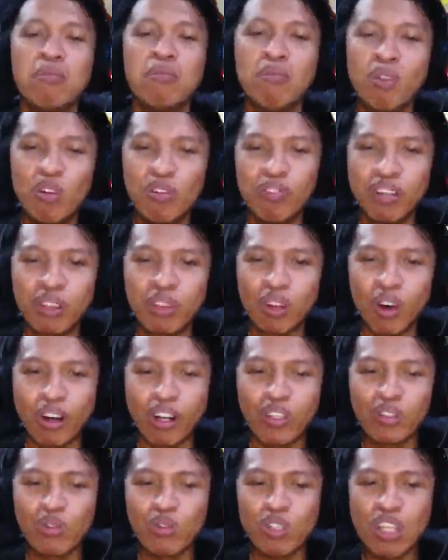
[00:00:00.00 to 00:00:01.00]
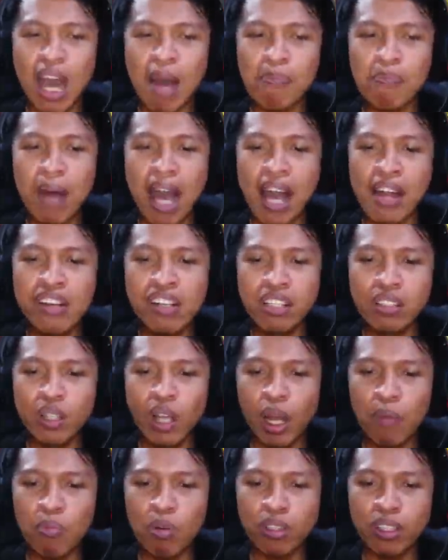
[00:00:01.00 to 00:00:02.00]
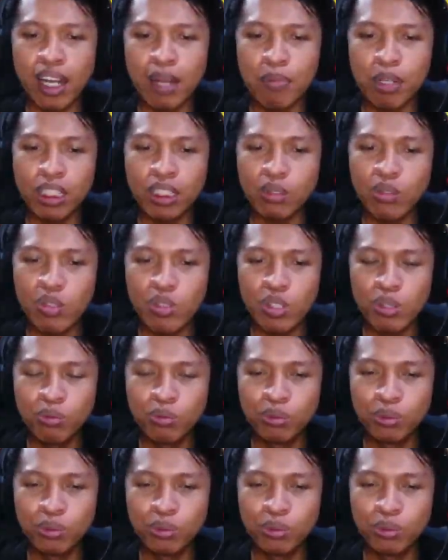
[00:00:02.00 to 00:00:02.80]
Blue Victory jurus apa ini teleport teleport terus cuy.